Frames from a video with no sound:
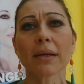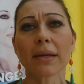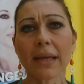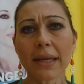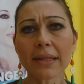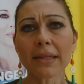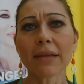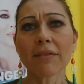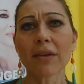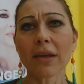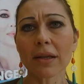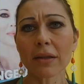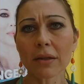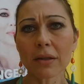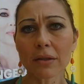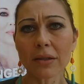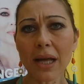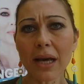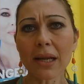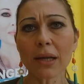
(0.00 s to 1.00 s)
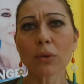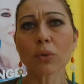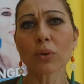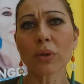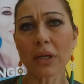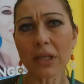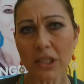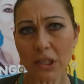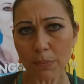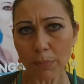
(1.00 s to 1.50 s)
che deve eh,
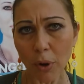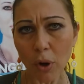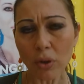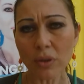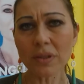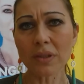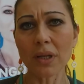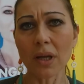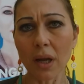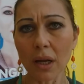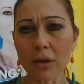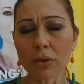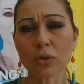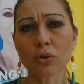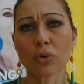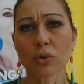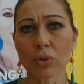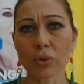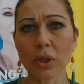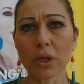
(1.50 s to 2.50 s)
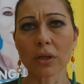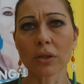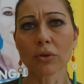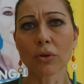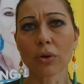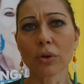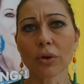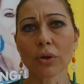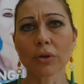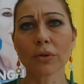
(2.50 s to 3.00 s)
dare risposte al nostro
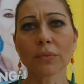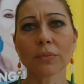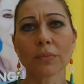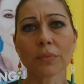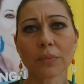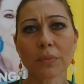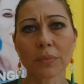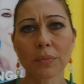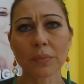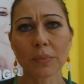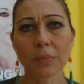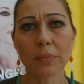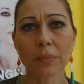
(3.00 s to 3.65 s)
territorio.